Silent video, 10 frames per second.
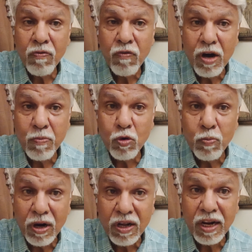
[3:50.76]
फॉर्म को
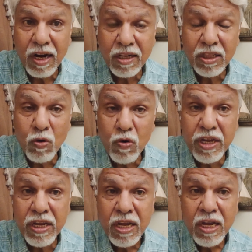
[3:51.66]
बरकरार रखते
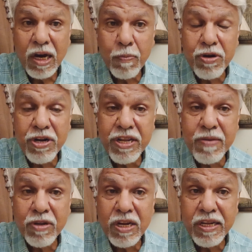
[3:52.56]
हुए अपनी
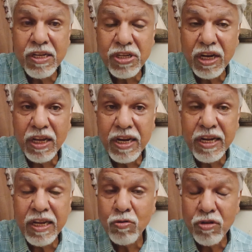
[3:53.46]
टीम के लिए अच्छा
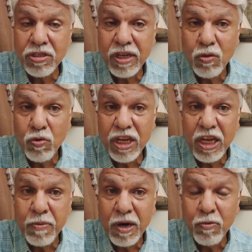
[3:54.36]
करेंगे उसके साथ उनके
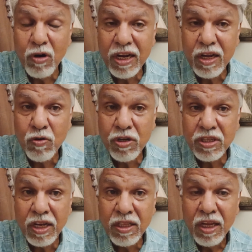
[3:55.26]
इमाम के उनके
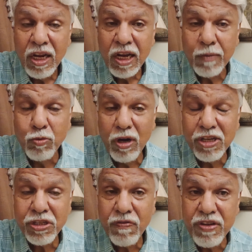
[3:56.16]
साथ अब्दुल्ला
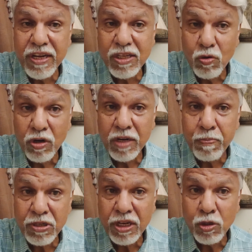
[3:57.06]
शफीक हैं जिन्होंने
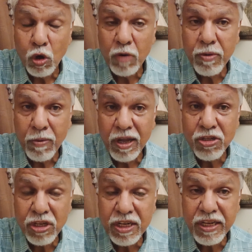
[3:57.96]
पिछले दौरे में बड़ा
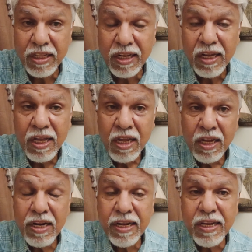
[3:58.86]
अच्छा किया था
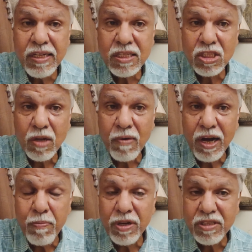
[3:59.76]
लेकिन तमाम